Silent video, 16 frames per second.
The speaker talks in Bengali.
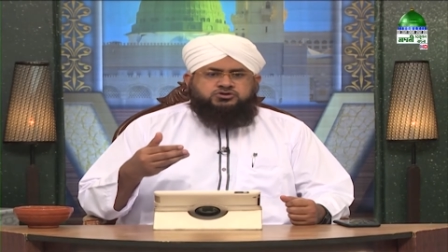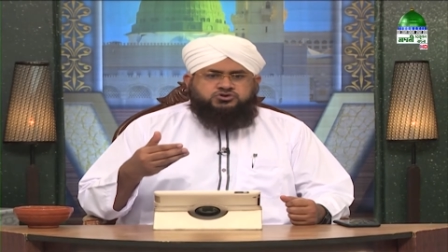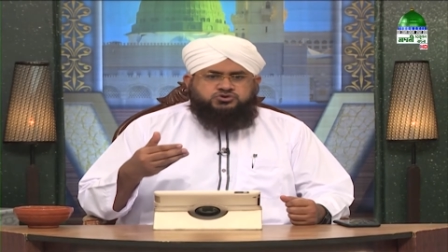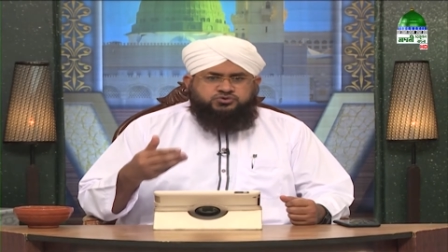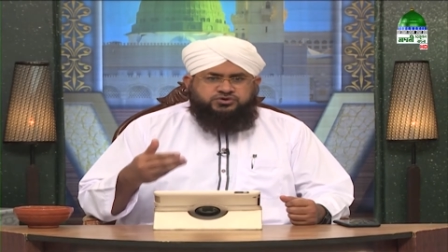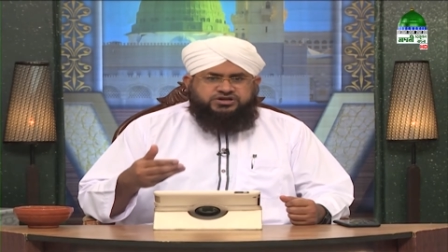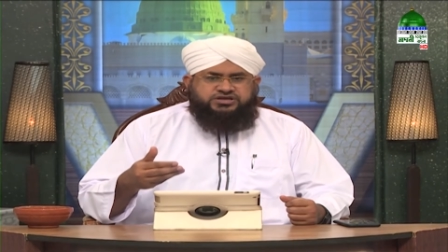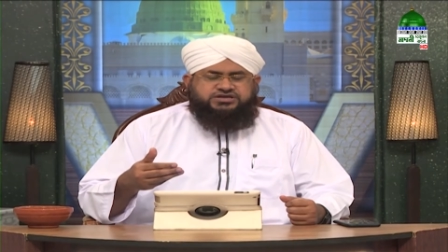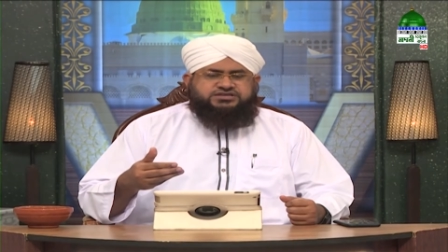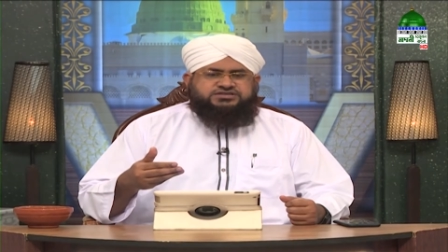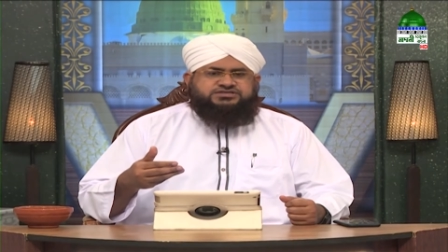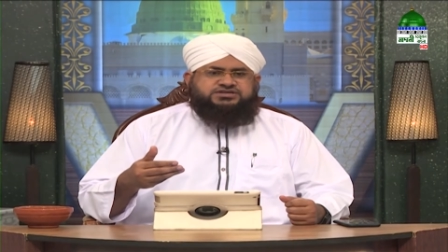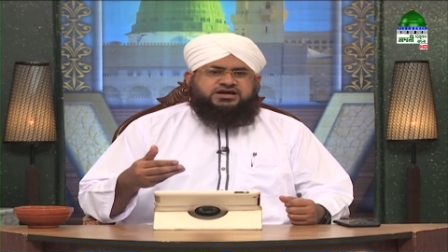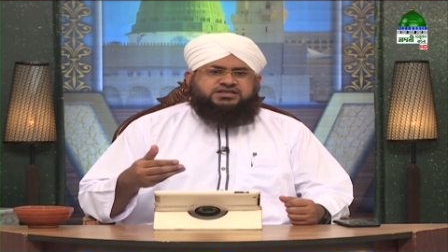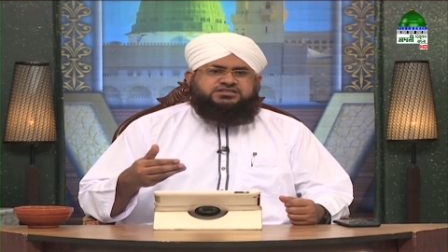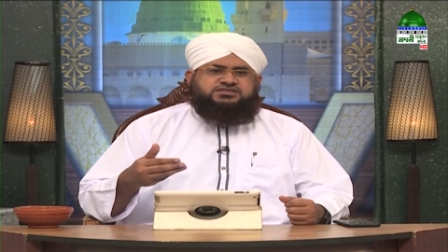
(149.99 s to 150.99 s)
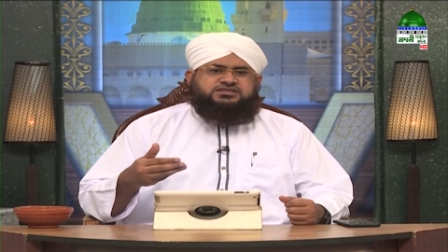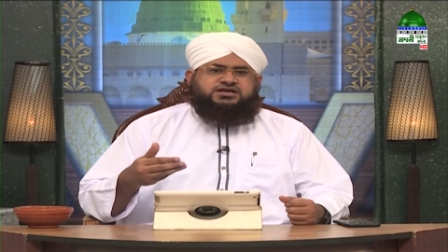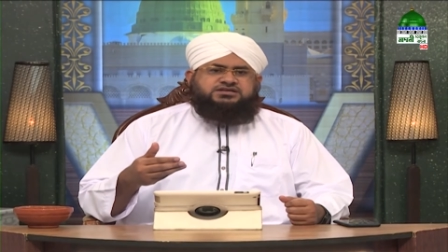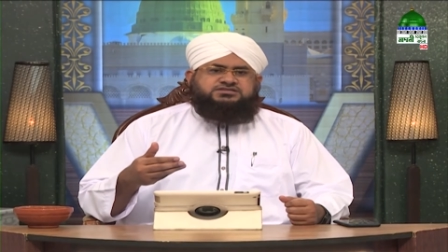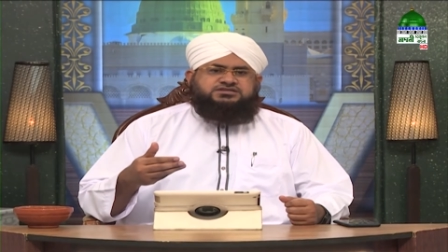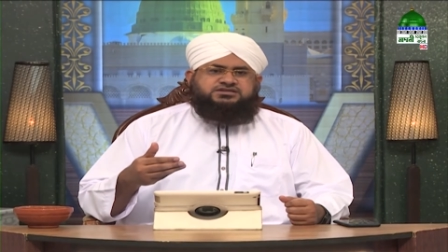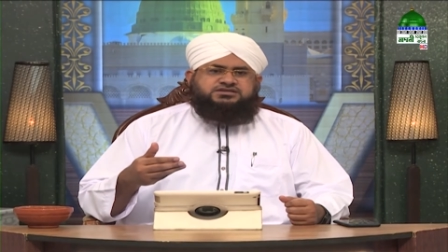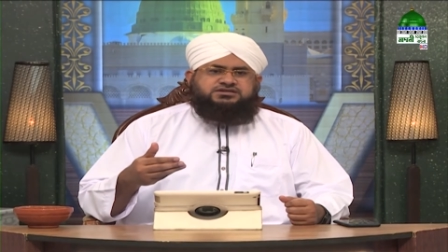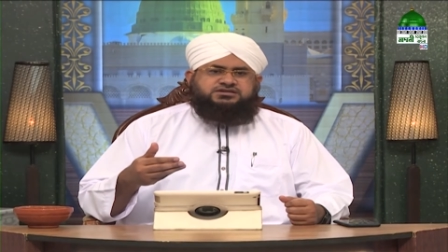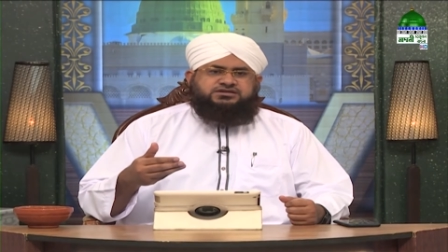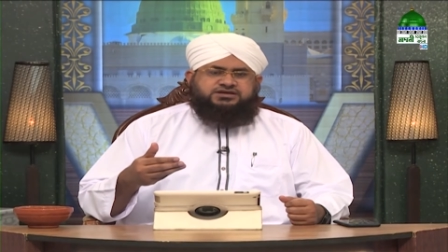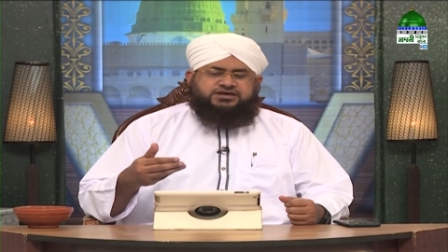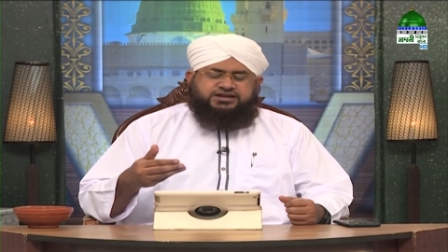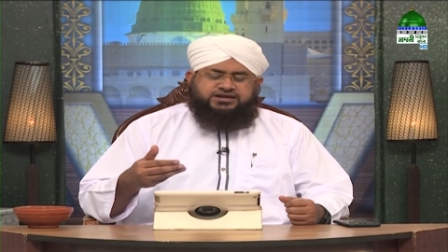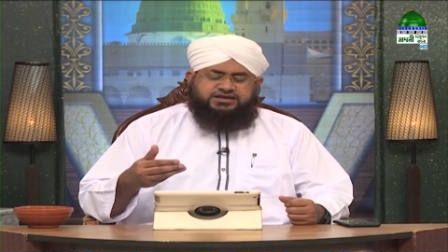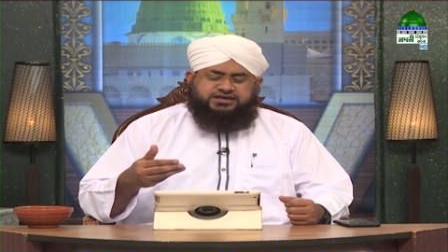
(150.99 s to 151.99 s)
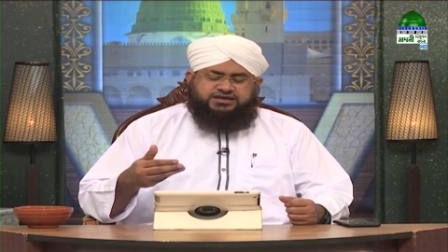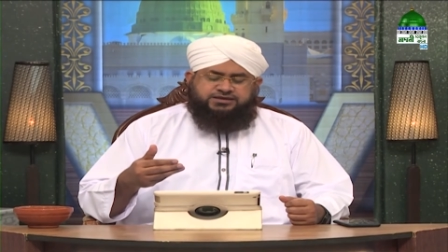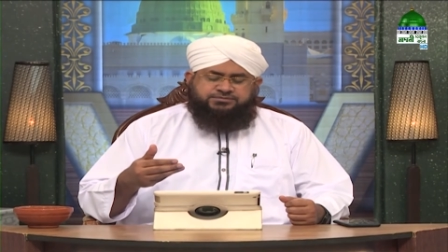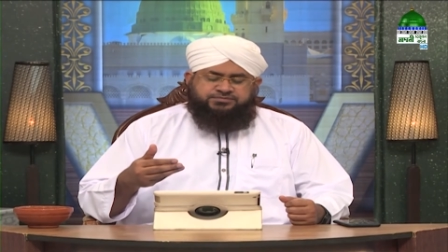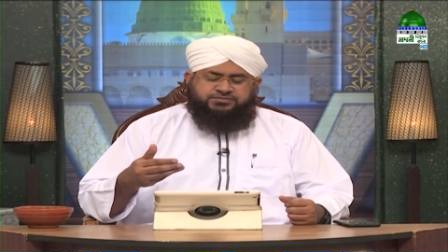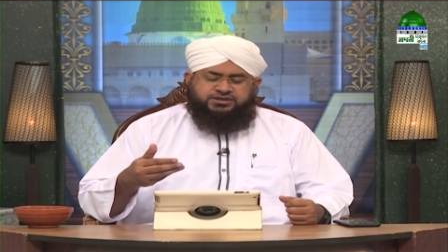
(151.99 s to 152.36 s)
শোনার সৌভাগ্য অর্জন করব